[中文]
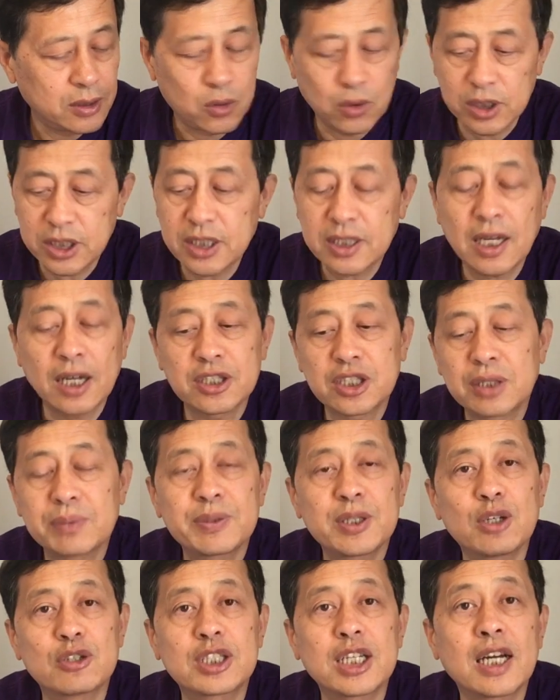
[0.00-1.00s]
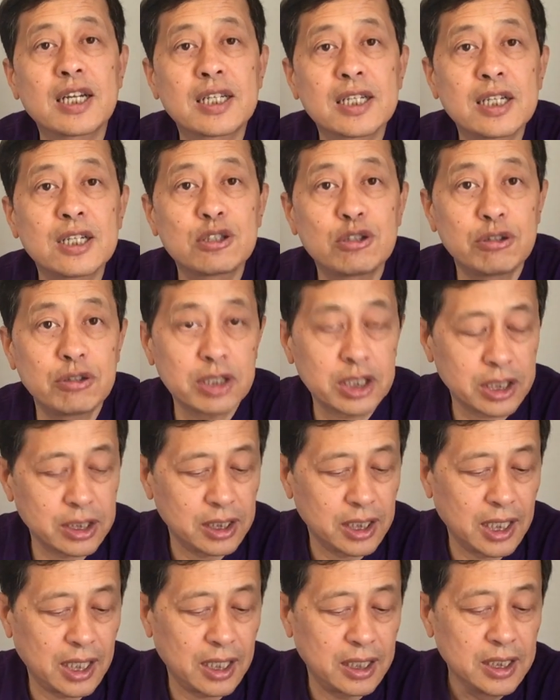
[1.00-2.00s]
国际上是不是有这样的一个趋势
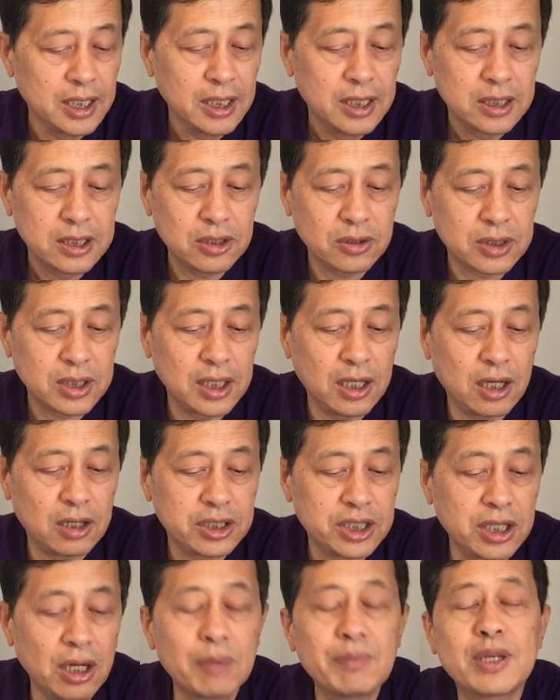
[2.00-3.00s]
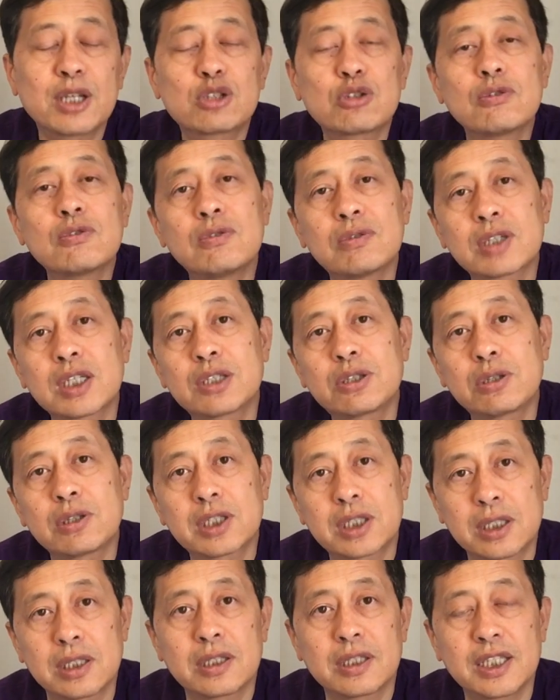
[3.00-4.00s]
啊，就是要消灭中共的趋
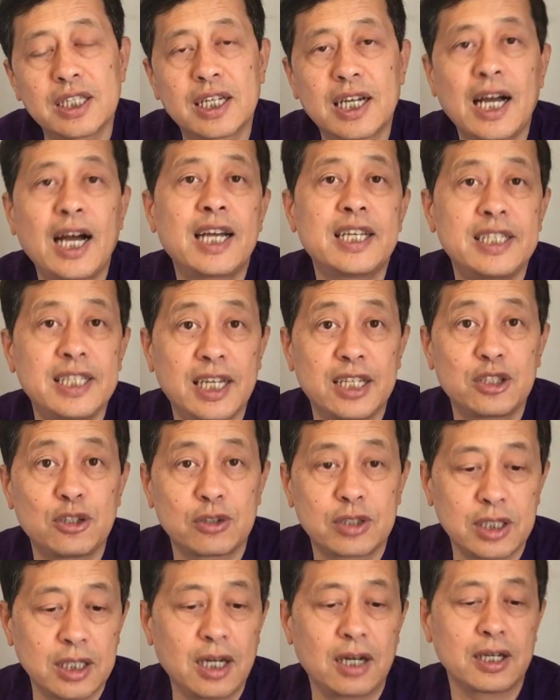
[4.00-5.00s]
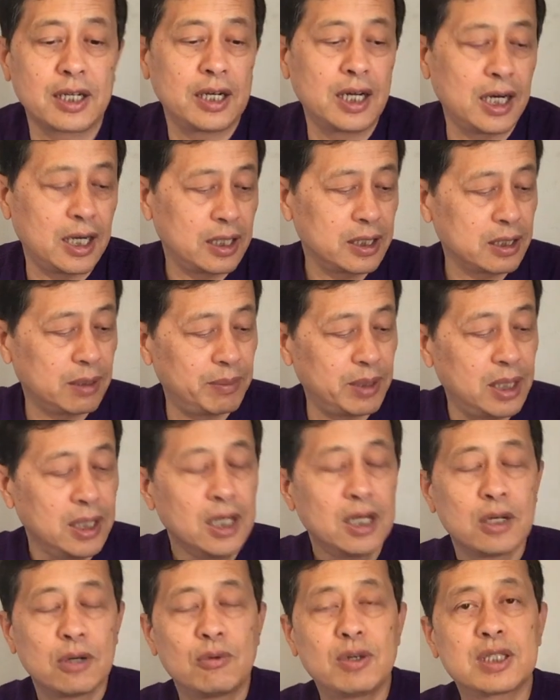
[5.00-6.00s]
势，你看一眼就知道了啊。那么
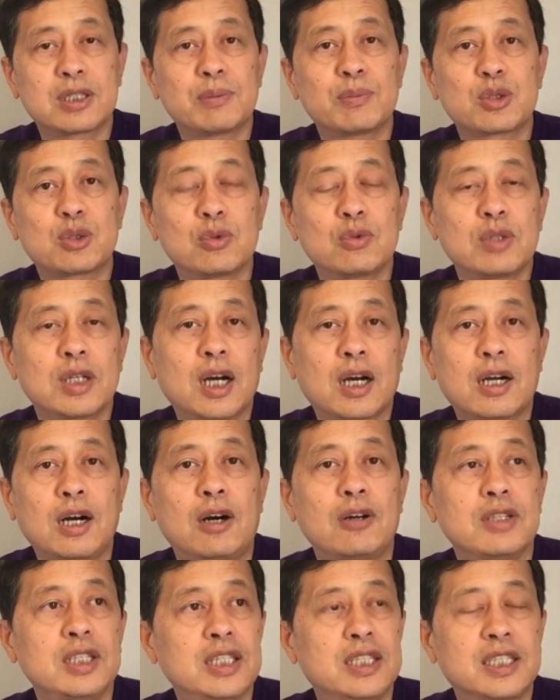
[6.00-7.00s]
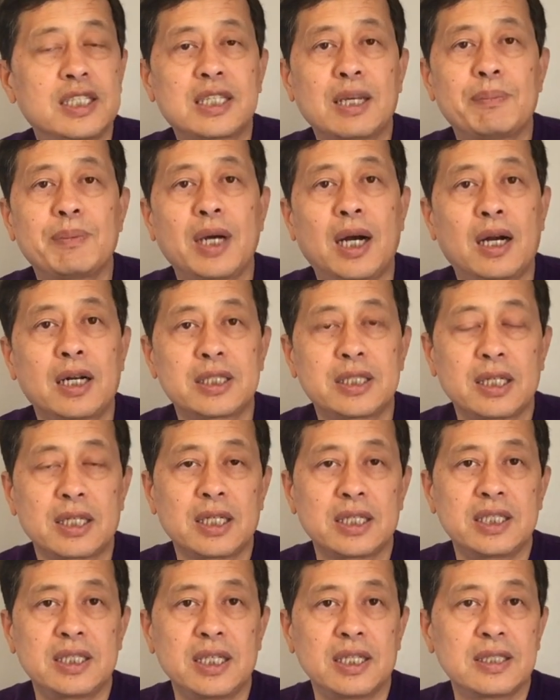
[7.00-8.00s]
为什么中共要搞一级战备，而且
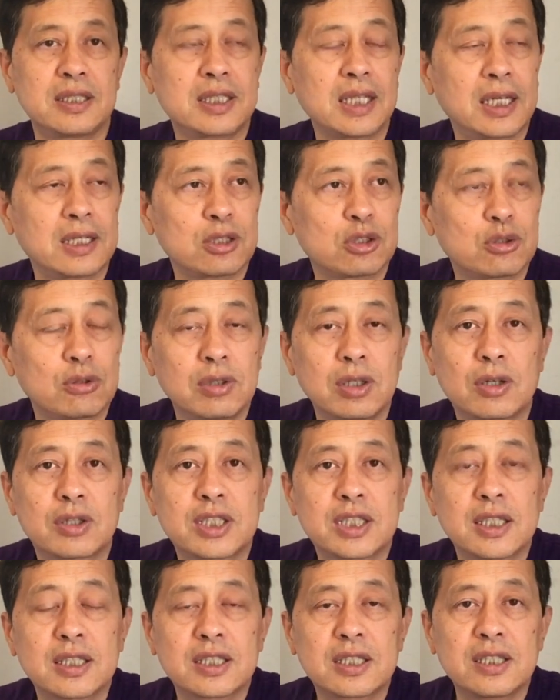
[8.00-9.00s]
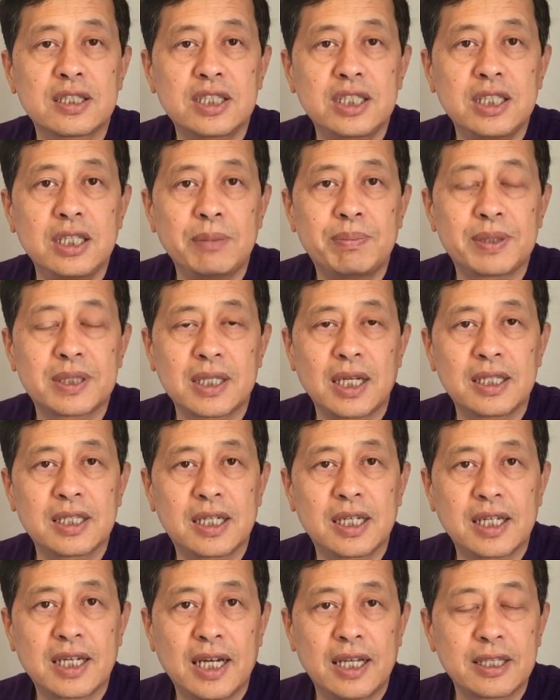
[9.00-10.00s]
他现在的所有的政策基本上
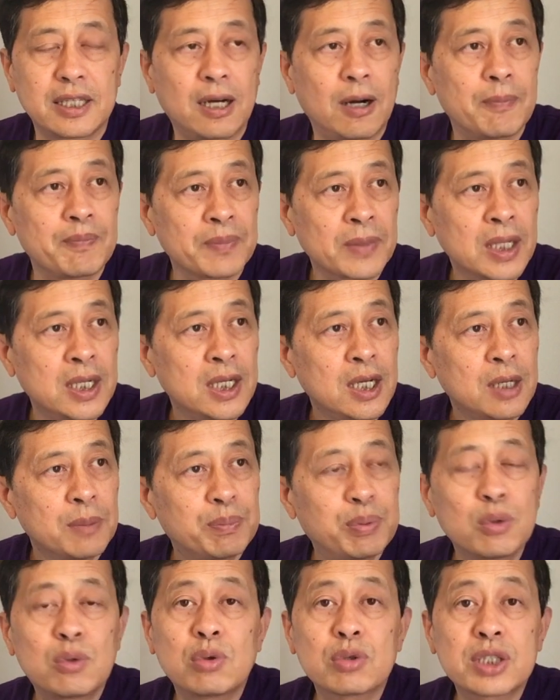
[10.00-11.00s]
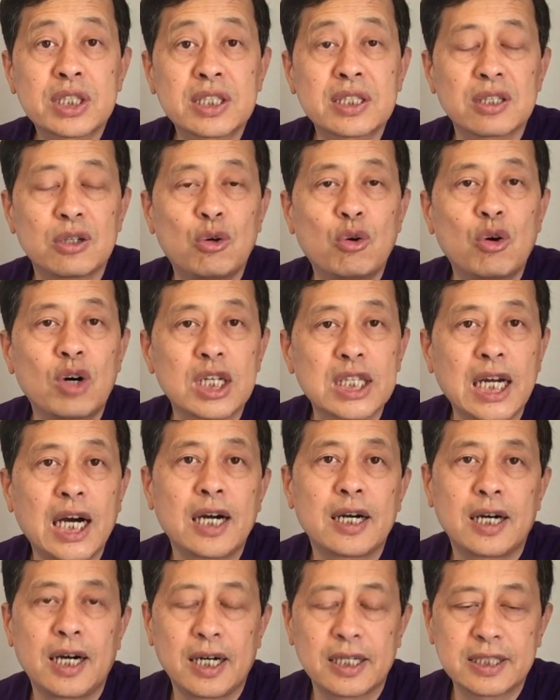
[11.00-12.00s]
你可以看到不顾死活的
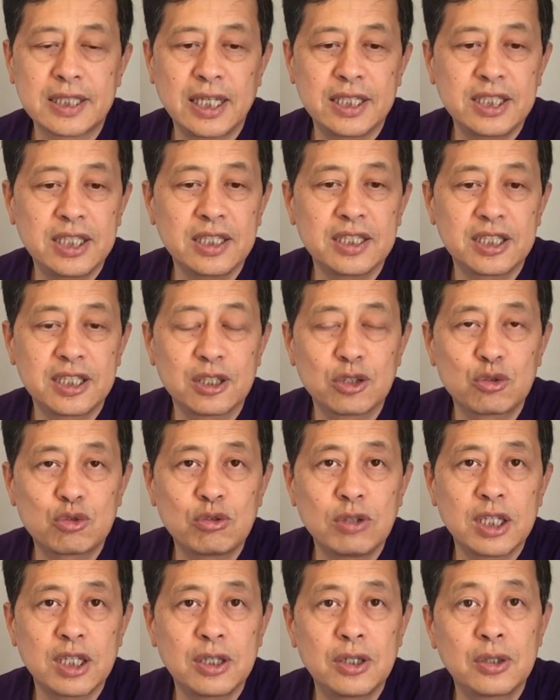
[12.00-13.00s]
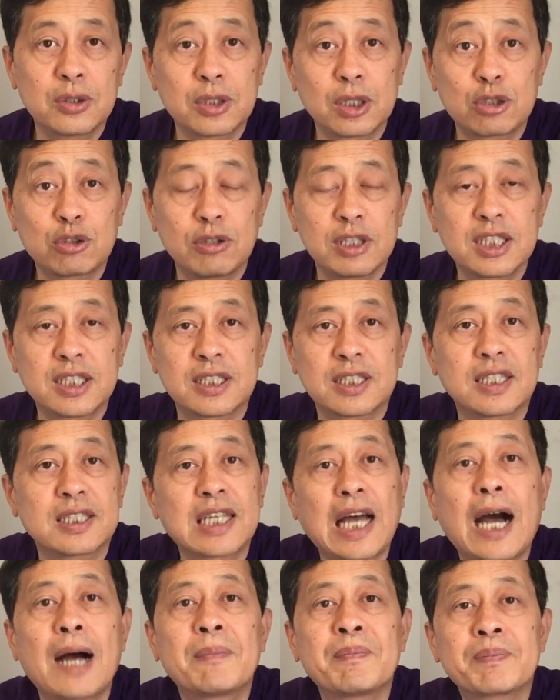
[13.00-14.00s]
啊在进行最后的垂死挣
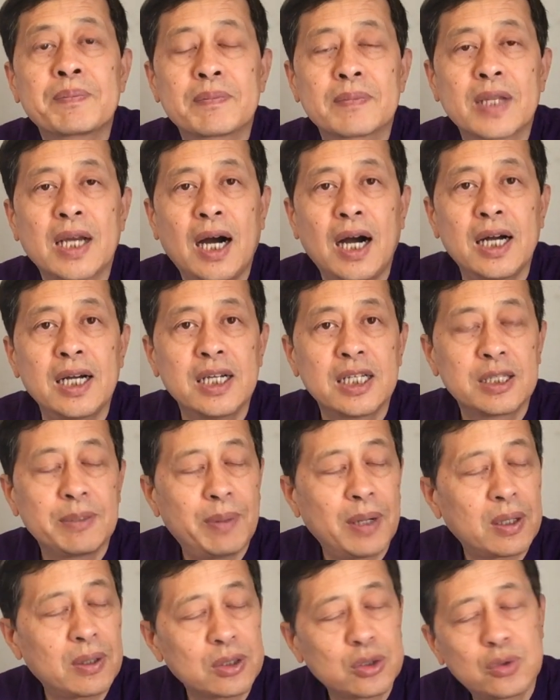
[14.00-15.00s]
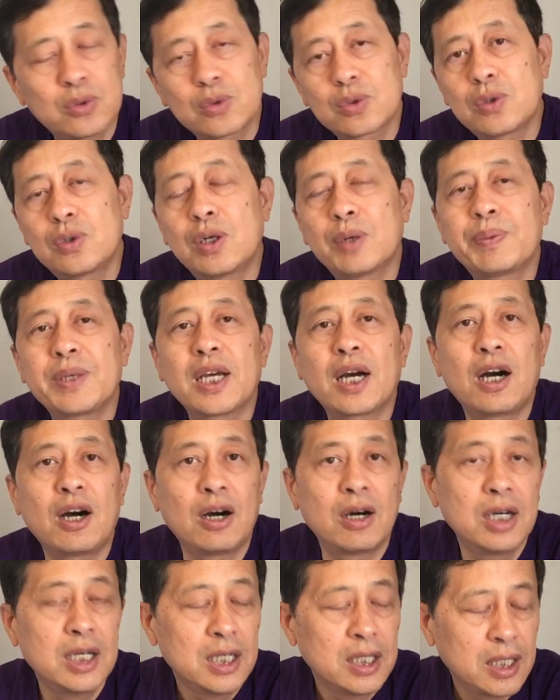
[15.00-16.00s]
扎。啊，你包括数字货币
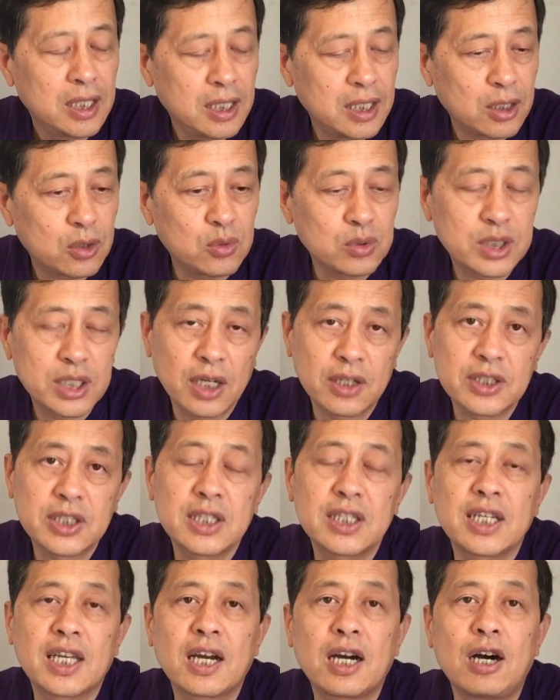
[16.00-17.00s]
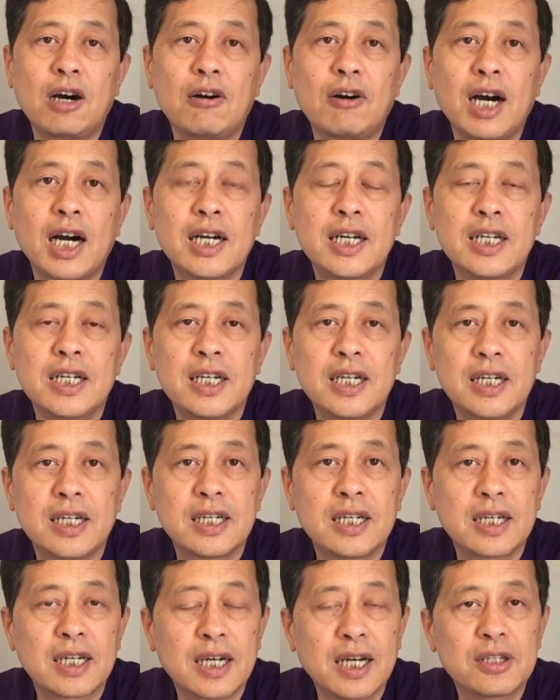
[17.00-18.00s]
好，呃，供销社也好啊，
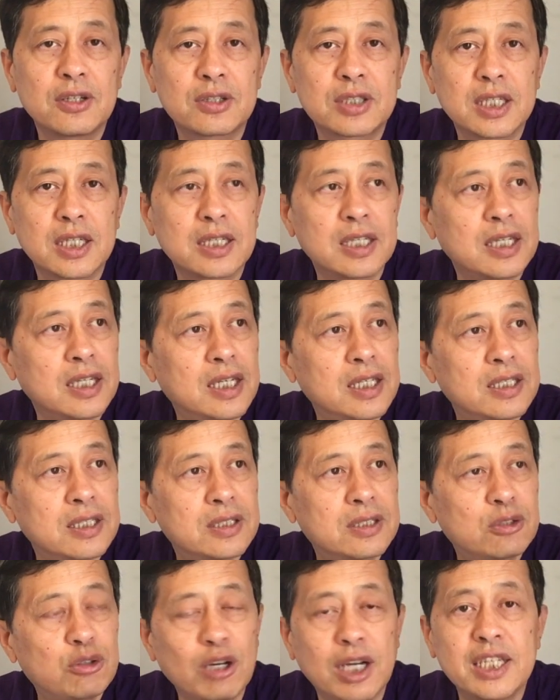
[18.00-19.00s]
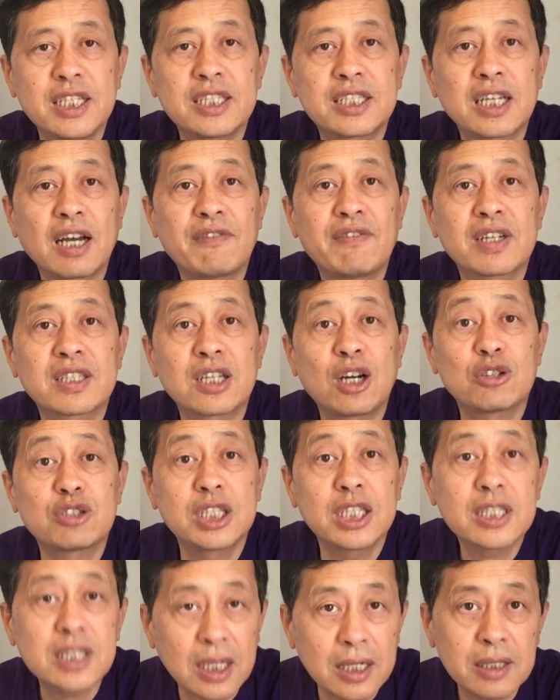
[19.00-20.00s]
呃，还有这个权力下放到
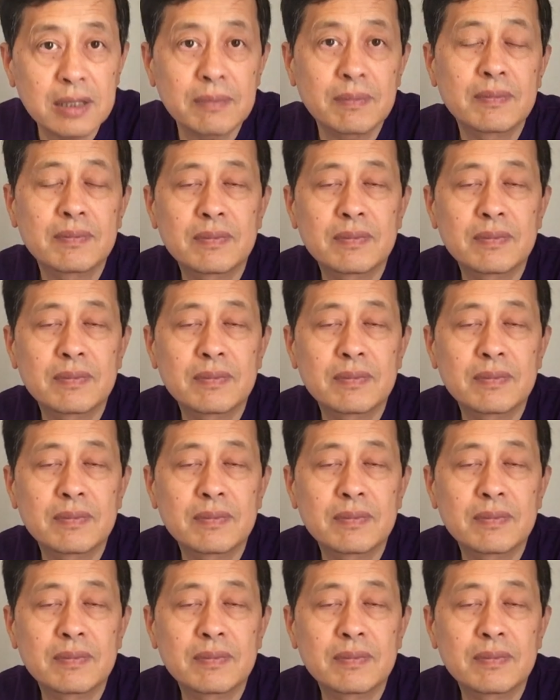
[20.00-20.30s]
基层